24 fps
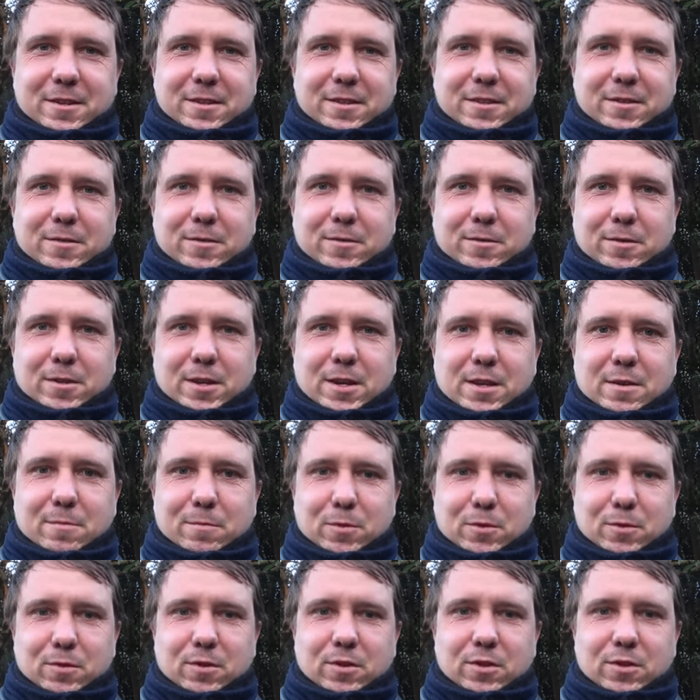но я
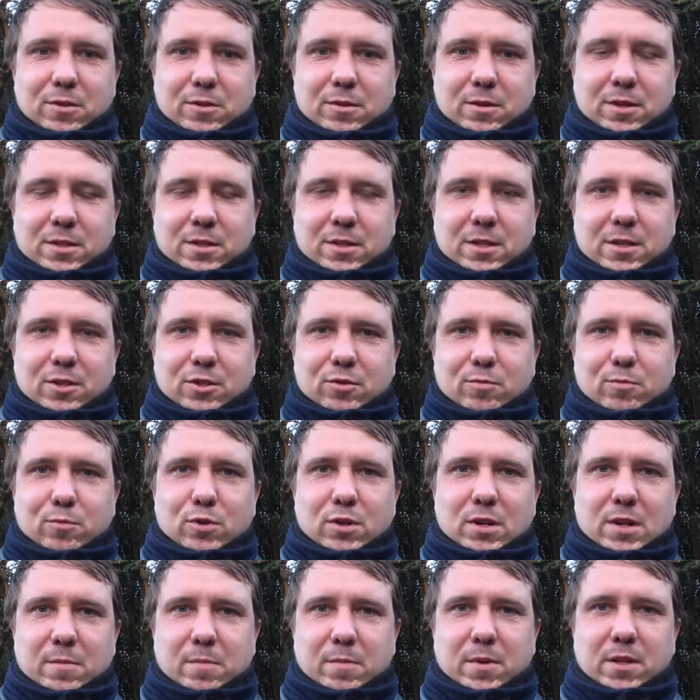немного расскажу
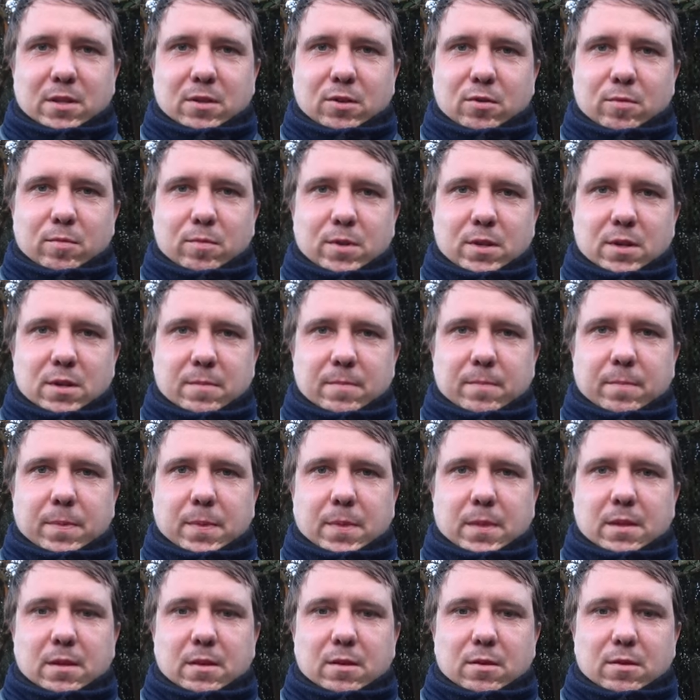более подробно
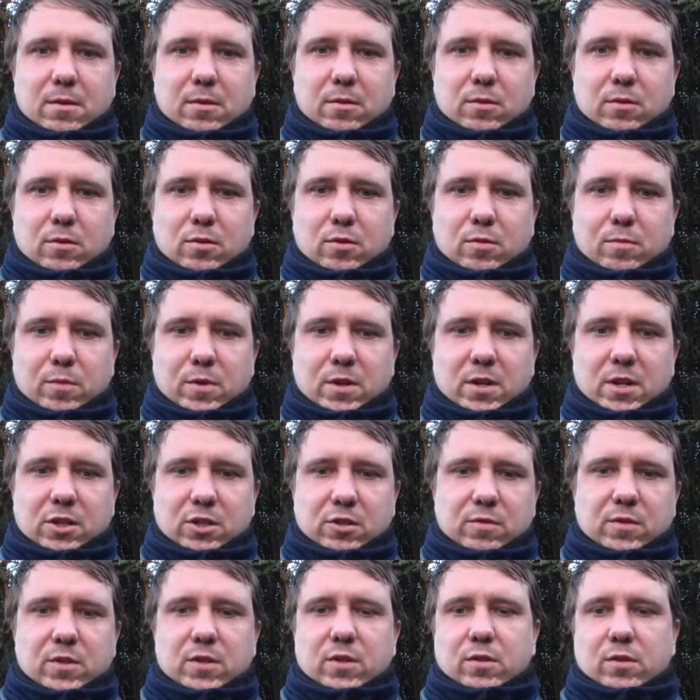о том, как
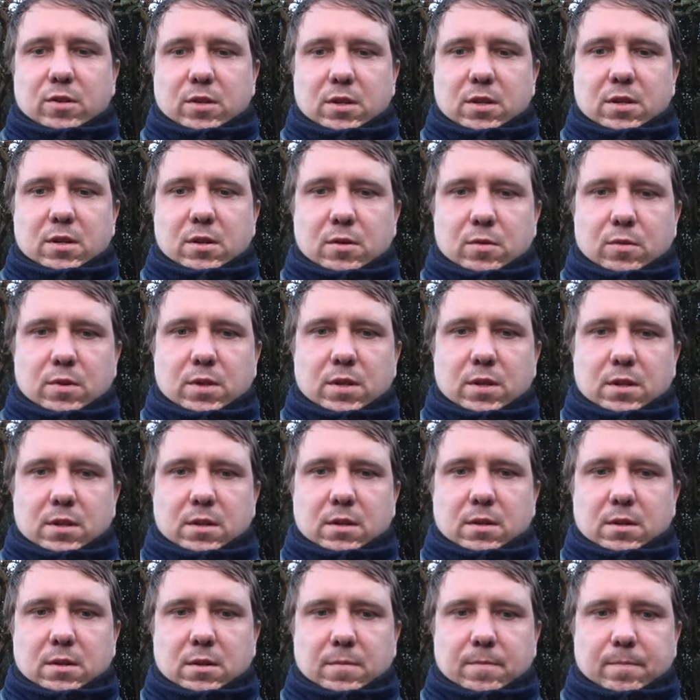же все-таки
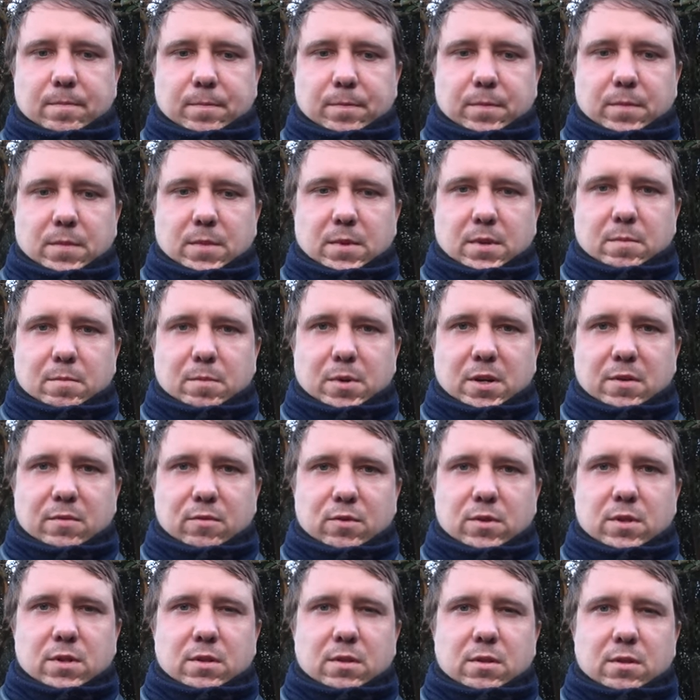люди
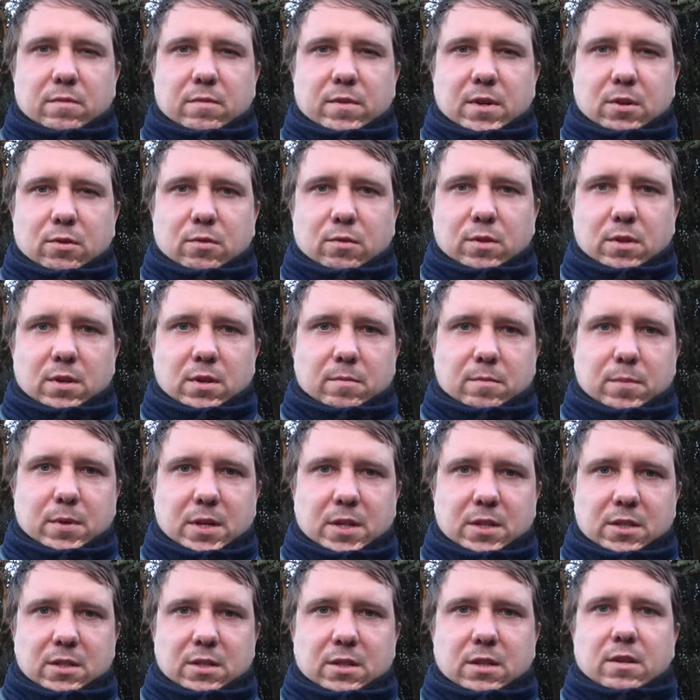проводят новогодние
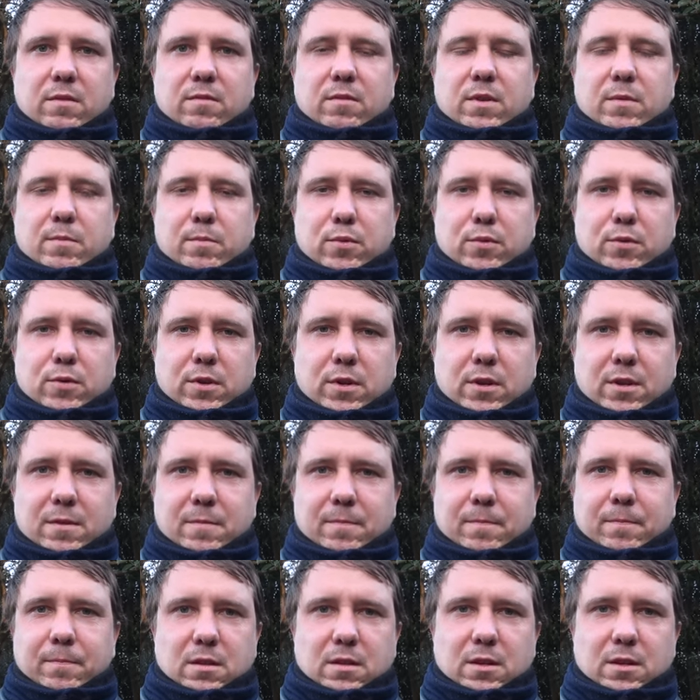праздники в Японии.